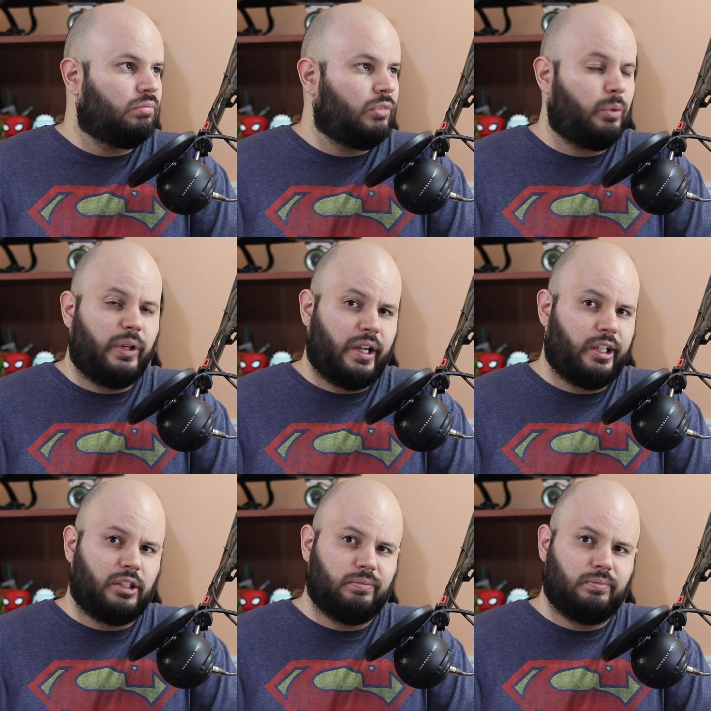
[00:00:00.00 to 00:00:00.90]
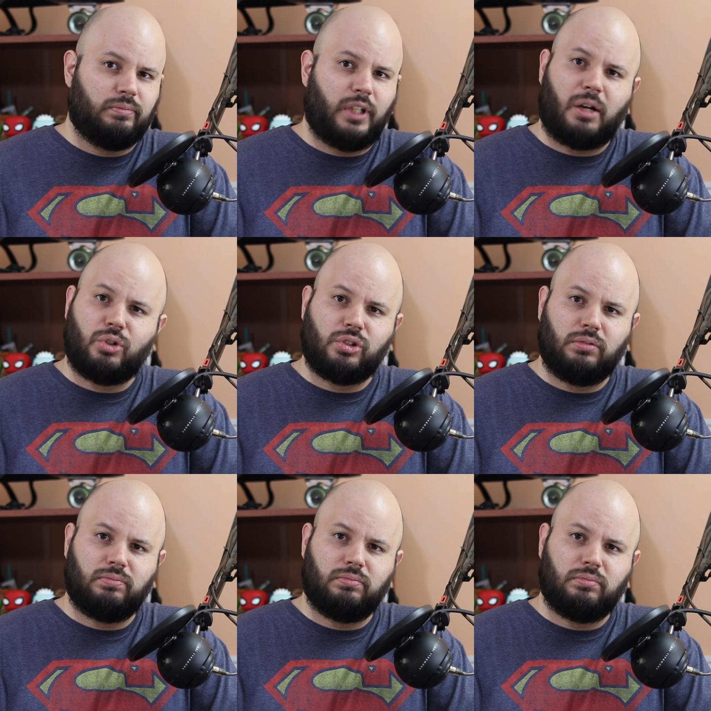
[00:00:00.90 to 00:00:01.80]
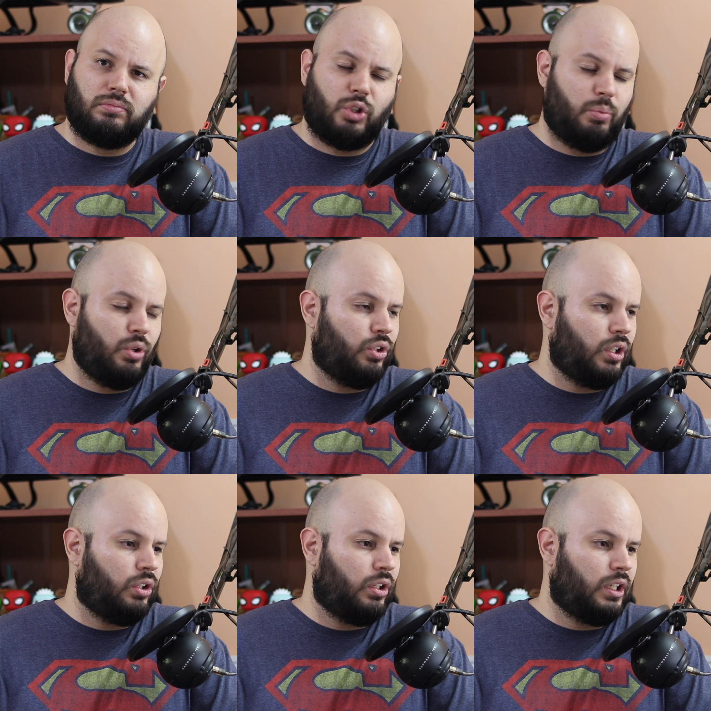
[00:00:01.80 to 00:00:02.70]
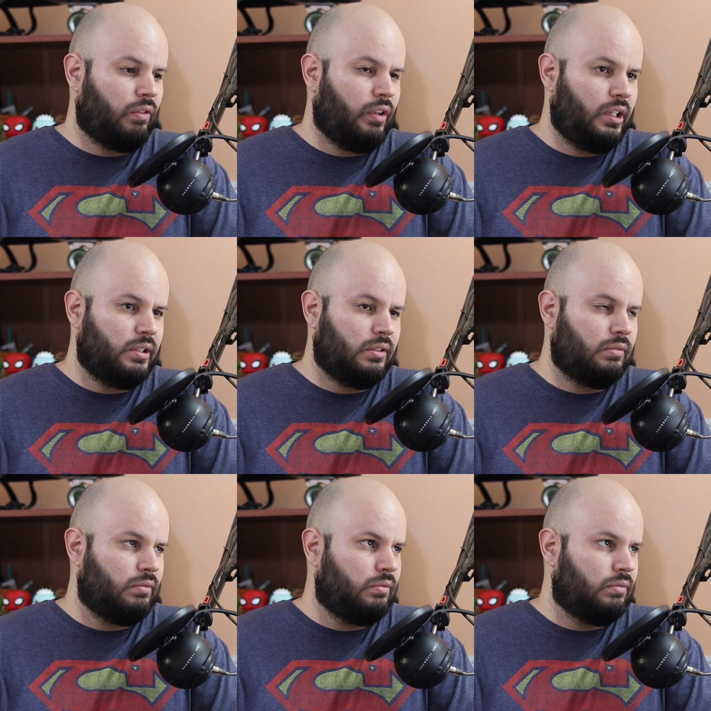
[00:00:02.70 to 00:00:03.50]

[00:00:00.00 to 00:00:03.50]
No me voy a quejar, está hermoso, estoy muy contento de estar feliz.